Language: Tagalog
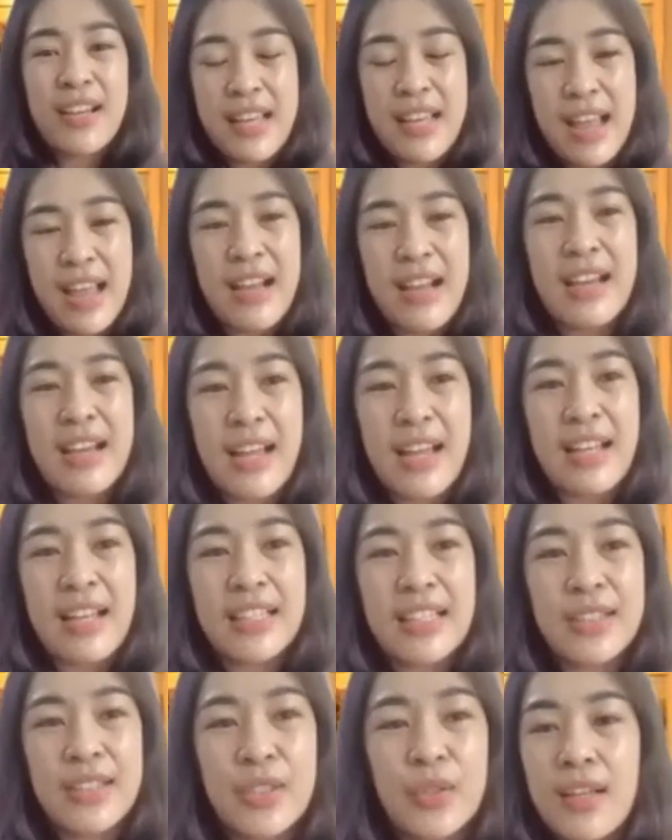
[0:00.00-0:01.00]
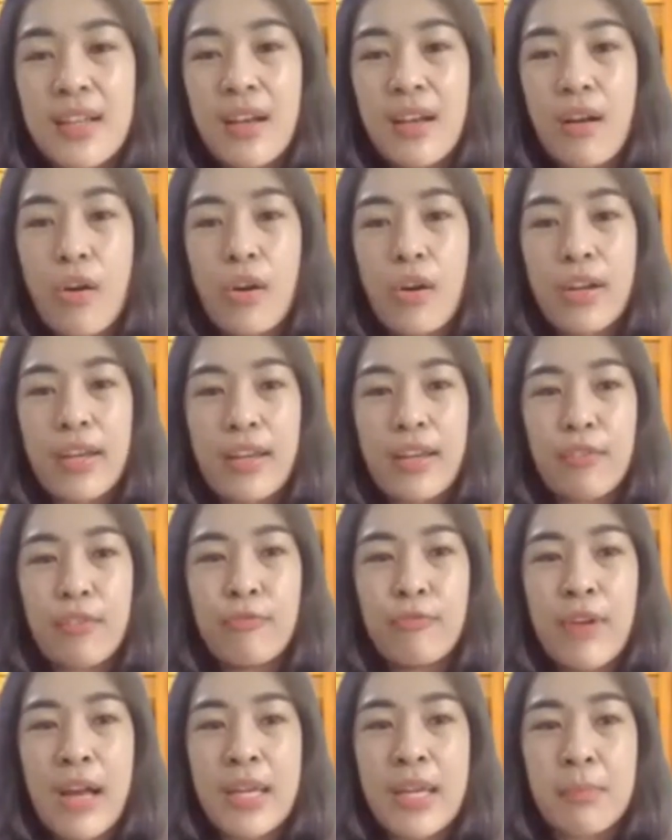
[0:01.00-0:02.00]
kailangan aralin, no? Okay,
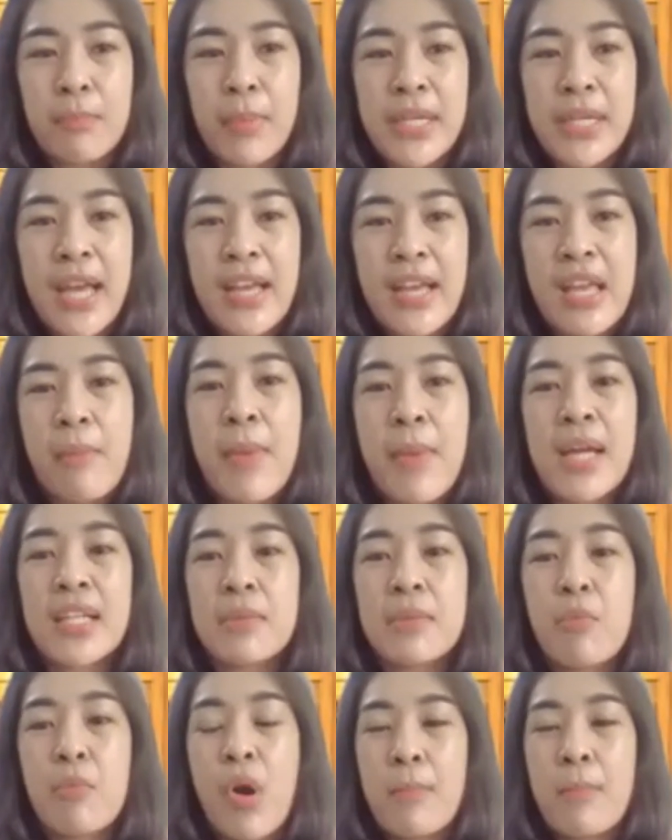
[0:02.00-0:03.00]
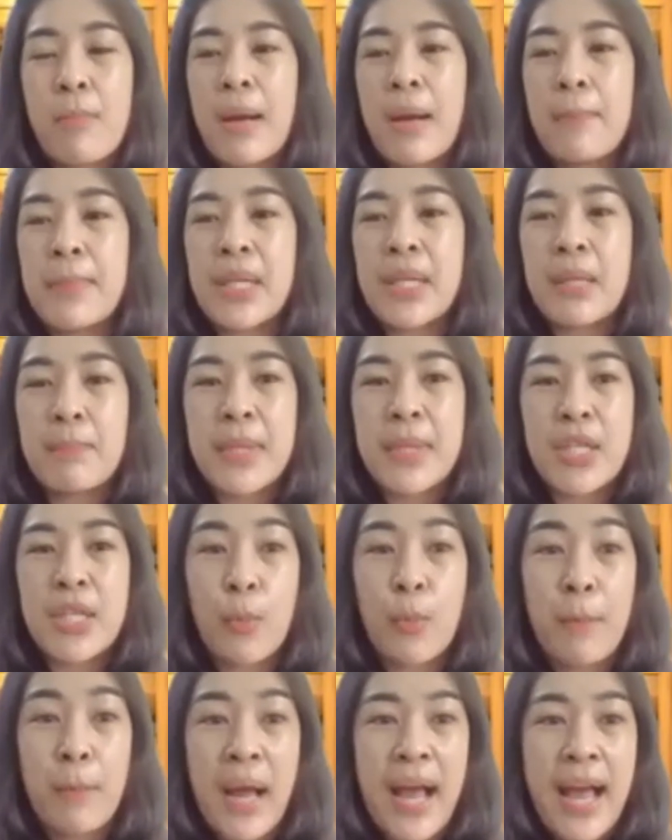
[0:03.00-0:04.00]
fine. Payayamanin mo ang mga
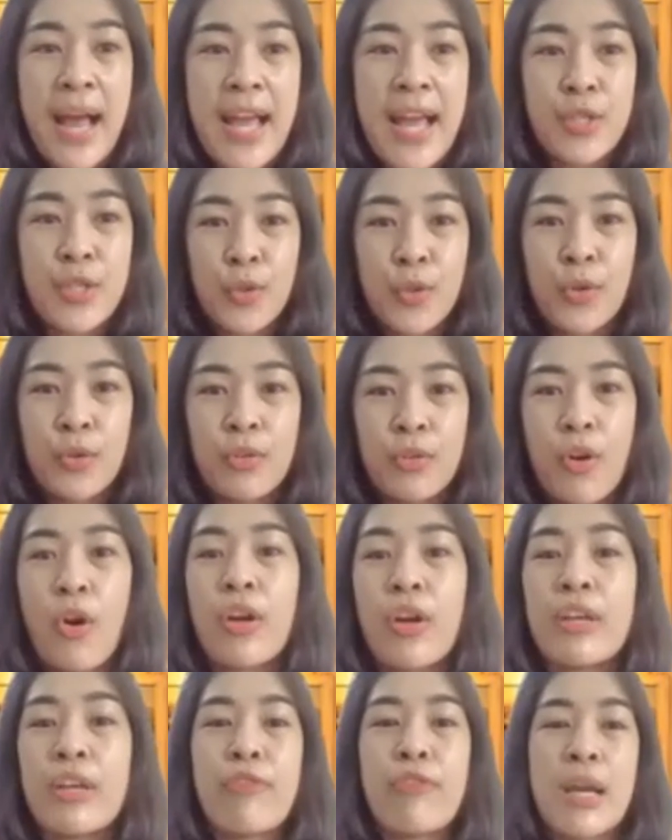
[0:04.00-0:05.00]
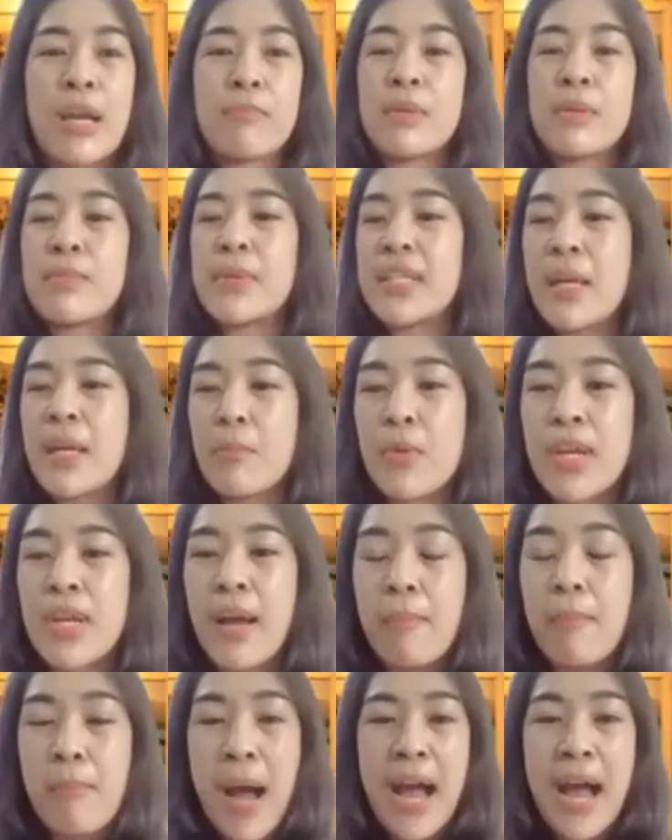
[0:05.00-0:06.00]
Pilipino. Paano? Okay, fine. Bibigyan mo
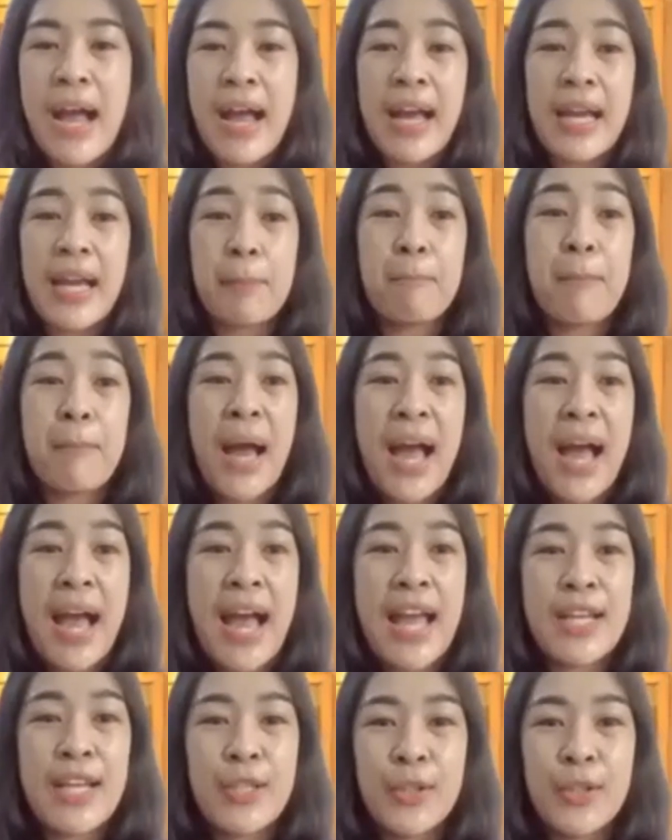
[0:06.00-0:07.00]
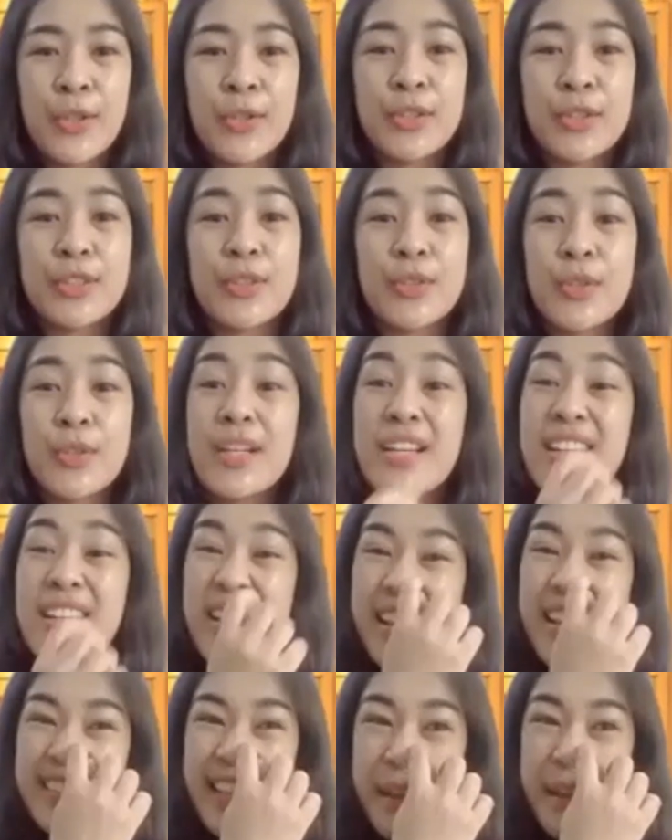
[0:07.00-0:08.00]
ng bahay. Paano? So,
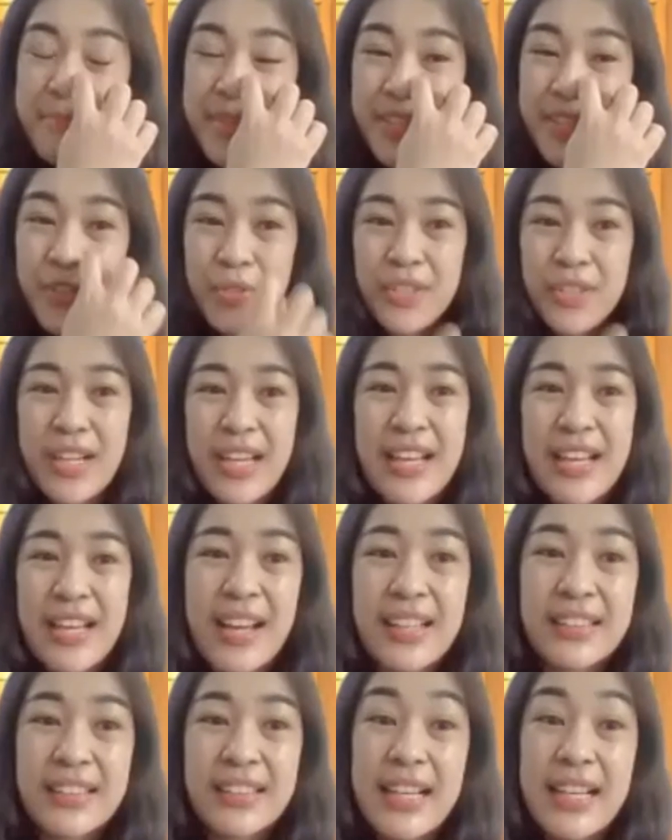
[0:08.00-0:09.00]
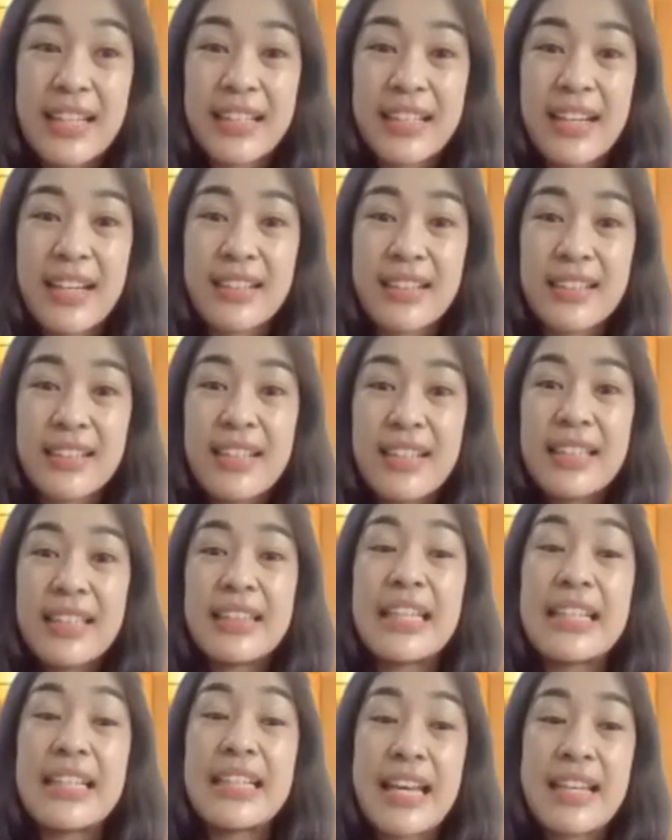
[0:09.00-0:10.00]
ang dami, no? Kailangan talagang
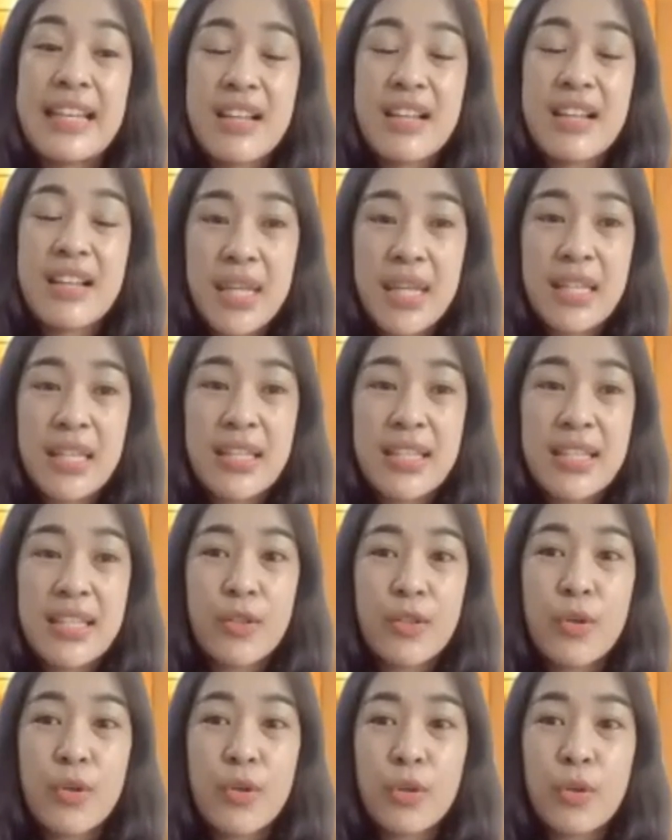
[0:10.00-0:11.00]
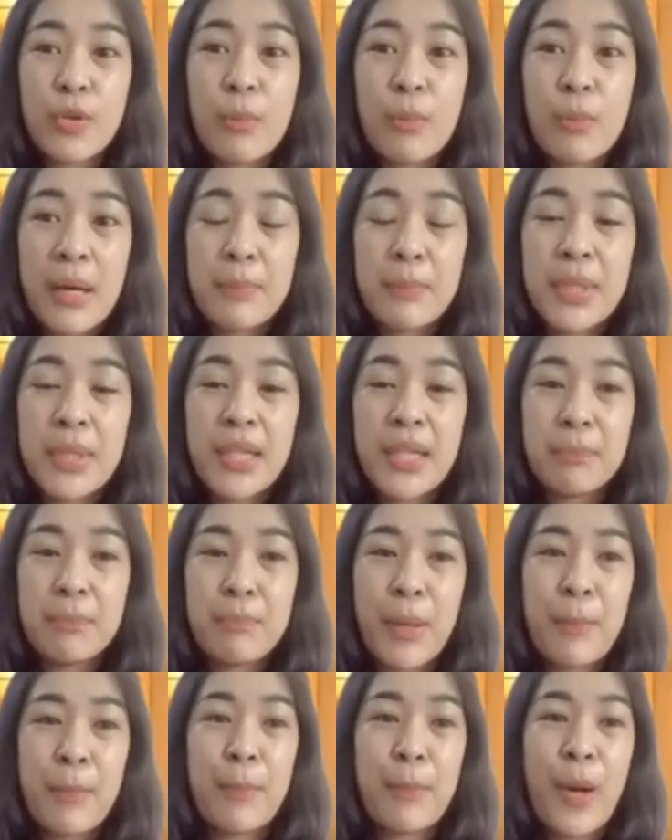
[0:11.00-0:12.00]
tingnan ng maigi kung yung mga
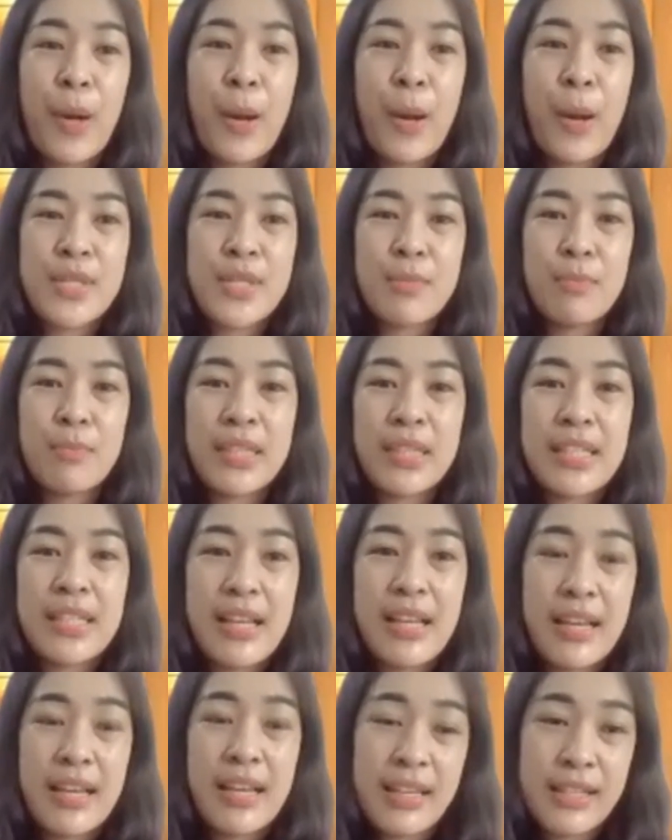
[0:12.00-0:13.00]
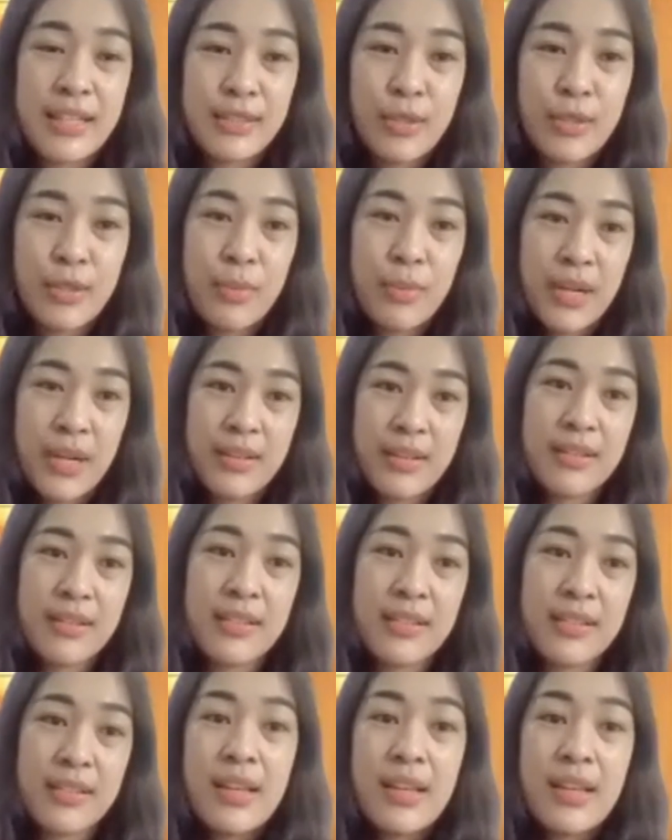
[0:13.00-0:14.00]
pinagpa-promise ba nila eh sobrang
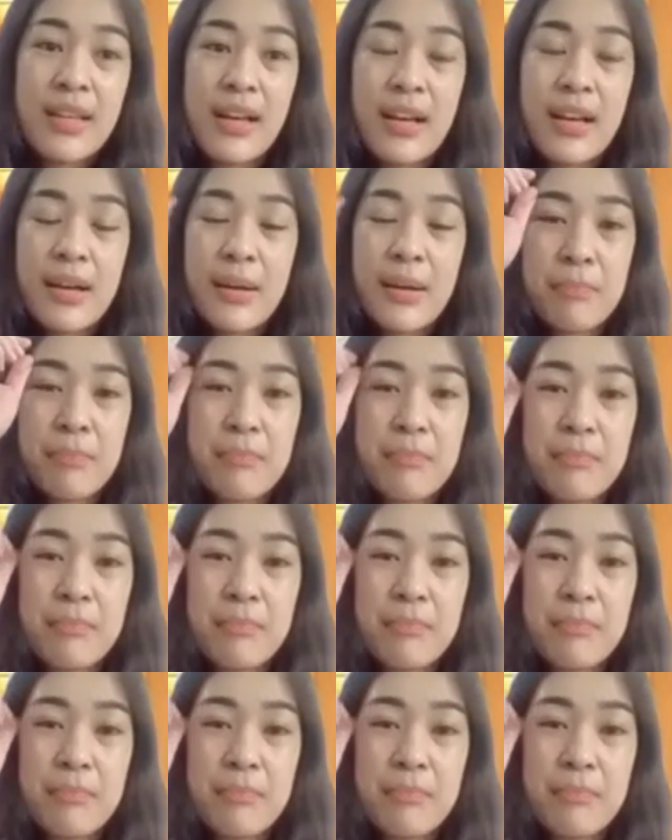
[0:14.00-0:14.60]
um,